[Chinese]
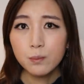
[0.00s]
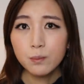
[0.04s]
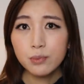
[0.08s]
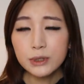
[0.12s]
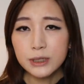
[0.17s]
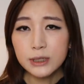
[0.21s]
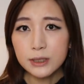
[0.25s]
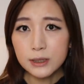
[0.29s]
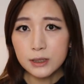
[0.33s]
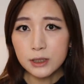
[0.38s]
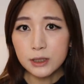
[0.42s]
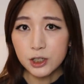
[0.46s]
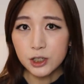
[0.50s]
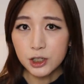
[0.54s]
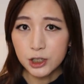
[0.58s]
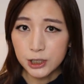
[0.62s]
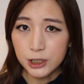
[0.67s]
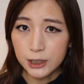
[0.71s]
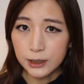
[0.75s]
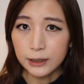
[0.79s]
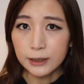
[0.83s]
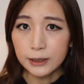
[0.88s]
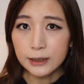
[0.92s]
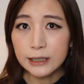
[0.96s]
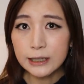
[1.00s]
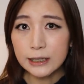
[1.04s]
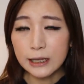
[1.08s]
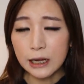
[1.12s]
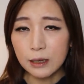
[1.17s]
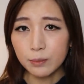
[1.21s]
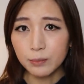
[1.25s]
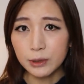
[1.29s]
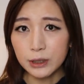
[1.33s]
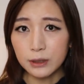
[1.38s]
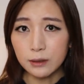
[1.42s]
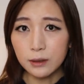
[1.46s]
不仅仅是一个力
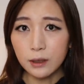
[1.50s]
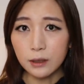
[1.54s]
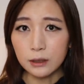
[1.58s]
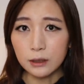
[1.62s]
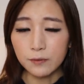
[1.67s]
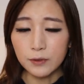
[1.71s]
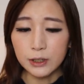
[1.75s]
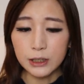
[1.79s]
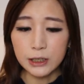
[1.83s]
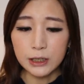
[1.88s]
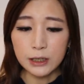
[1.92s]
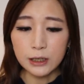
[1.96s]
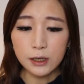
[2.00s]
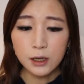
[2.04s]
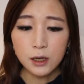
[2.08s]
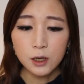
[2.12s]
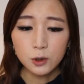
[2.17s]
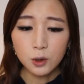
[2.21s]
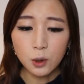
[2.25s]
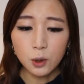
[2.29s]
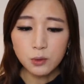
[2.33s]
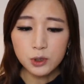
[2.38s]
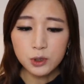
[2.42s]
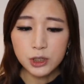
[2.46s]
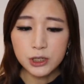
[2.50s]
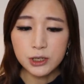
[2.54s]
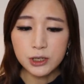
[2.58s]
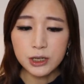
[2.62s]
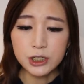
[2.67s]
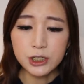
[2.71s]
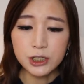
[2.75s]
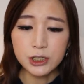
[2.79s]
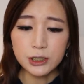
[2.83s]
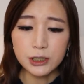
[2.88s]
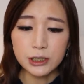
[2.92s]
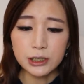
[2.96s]
量平衡的问题，同时
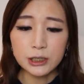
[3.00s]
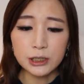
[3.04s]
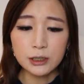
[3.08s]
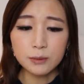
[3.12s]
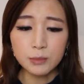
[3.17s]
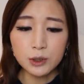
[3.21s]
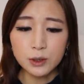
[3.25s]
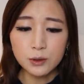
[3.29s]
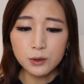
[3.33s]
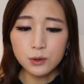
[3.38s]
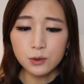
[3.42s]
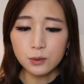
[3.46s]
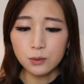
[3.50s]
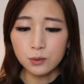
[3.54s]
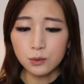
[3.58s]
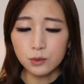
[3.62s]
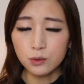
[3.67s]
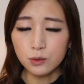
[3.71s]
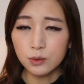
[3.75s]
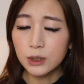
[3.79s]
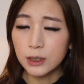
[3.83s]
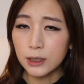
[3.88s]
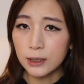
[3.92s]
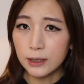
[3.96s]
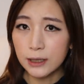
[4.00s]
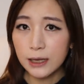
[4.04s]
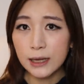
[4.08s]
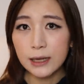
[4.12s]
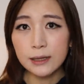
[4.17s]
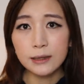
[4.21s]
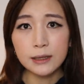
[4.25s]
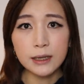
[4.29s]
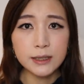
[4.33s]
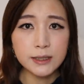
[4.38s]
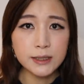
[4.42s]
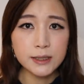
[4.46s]
也是一个民族如何
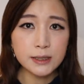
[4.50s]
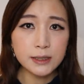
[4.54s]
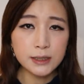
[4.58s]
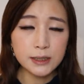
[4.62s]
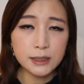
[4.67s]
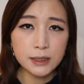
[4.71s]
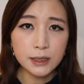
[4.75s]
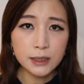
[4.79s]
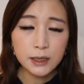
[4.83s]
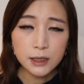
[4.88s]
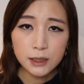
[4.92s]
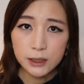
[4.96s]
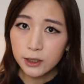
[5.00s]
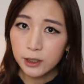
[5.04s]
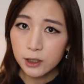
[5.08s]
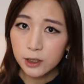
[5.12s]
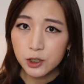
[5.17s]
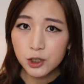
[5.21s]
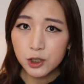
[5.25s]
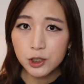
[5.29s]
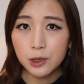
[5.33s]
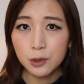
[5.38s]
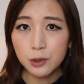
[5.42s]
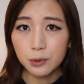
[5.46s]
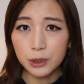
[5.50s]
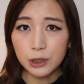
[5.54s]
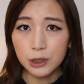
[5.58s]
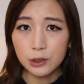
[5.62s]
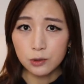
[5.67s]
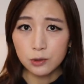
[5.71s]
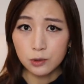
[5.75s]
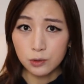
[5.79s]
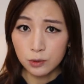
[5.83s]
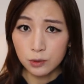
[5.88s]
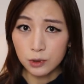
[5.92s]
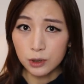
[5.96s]
看待自己、一个社
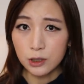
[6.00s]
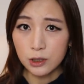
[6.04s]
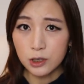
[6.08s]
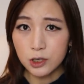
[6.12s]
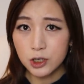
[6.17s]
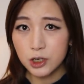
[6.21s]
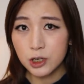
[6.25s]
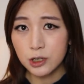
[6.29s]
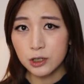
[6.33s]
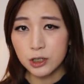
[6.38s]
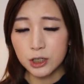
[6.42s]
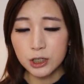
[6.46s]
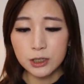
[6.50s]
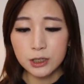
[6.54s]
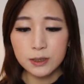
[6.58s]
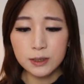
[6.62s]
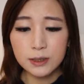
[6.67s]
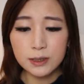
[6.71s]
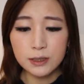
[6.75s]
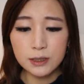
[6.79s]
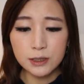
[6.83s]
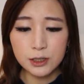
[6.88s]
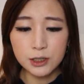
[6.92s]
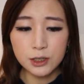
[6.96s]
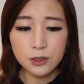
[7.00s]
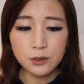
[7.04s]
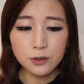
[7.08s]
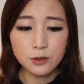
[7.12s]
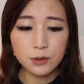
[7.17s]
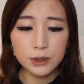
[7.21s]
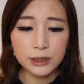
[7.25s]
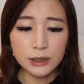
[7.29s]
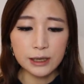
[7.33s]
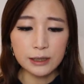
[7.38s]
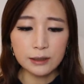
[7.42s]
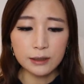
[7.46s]
会如何正视自身
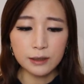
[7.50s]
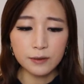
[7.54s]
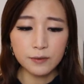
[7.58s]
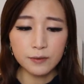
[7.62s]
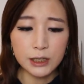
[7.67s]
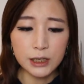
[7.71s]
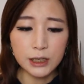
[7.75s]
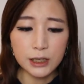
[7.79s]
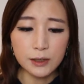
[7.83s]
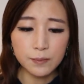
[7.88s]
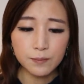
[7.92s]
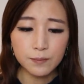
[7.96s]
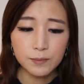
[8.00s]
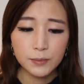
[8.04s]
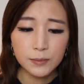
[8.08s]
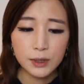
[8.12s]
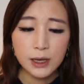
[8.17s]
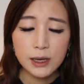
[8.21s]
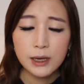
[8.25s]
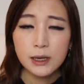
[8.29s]
弱点的问题。